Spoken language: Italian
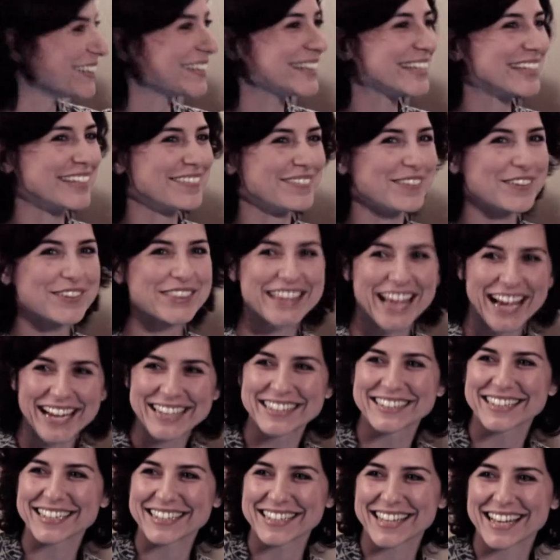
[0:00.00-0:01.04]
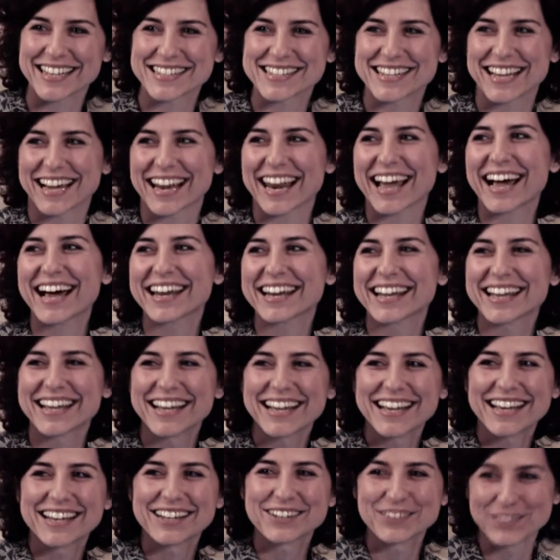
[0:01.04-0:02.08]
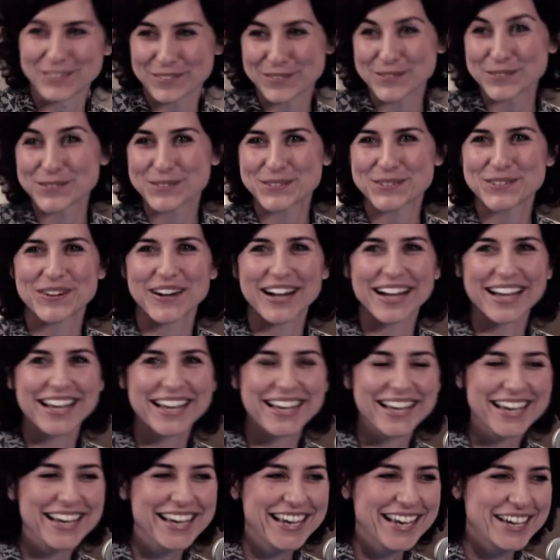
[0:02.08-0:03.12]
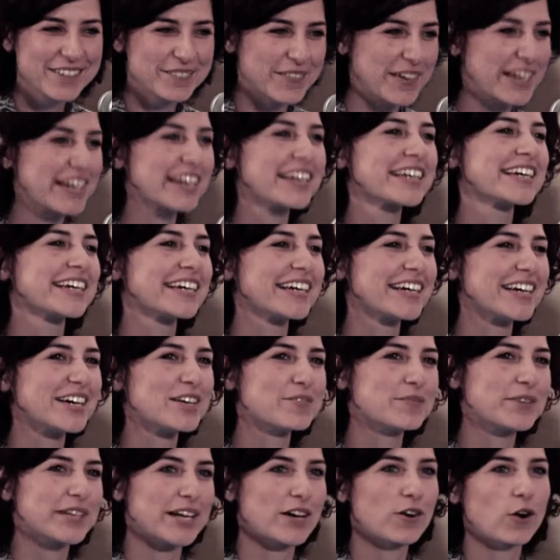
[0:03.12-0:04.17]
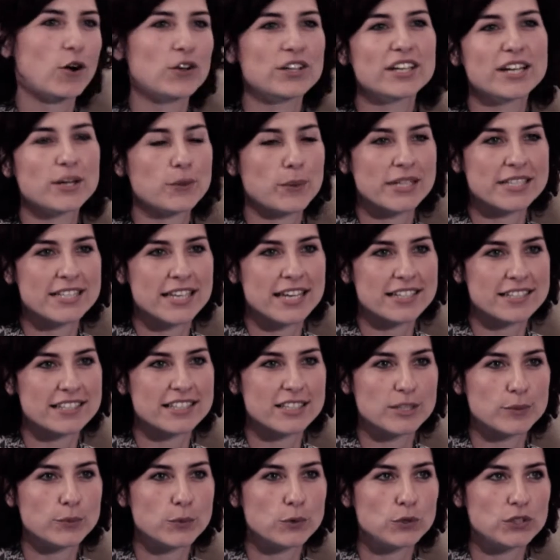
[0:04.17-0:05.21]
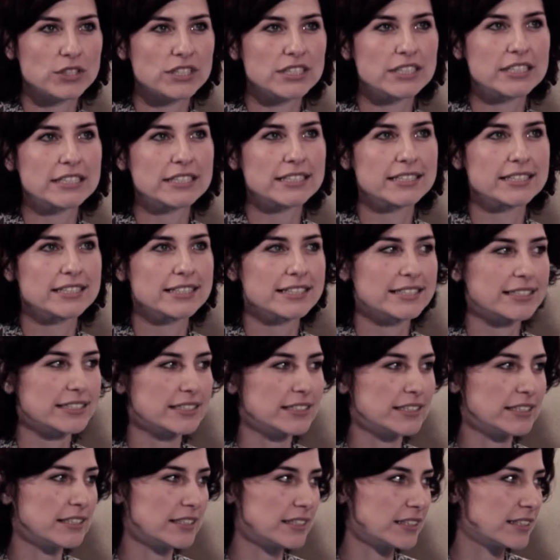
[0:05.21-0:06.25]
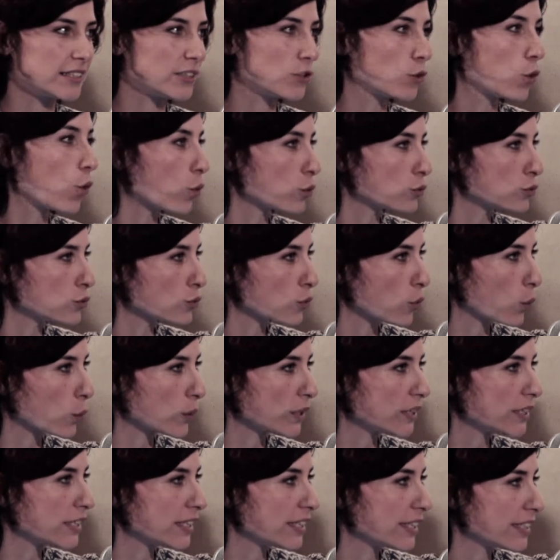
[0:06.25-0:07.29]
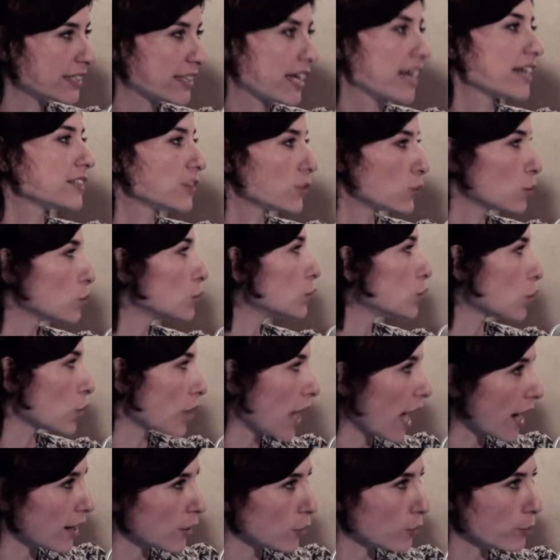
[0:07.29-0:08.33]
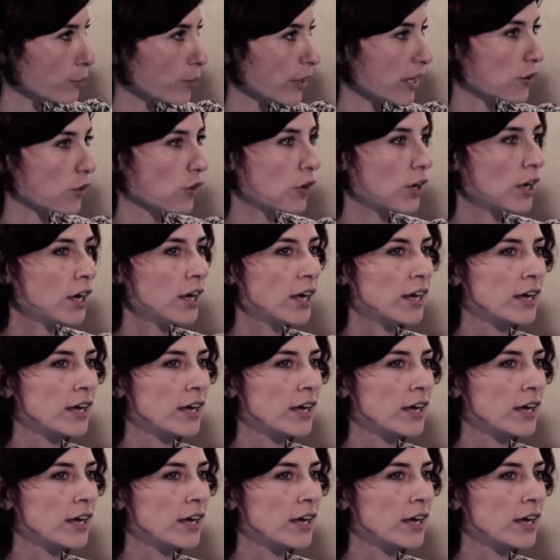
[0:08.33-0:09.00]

di montagna da scalare, con gusto anche, per, eh, per accogliere qualsiasi tipo di, di, incontro, quindi che sia istituzionale o meno,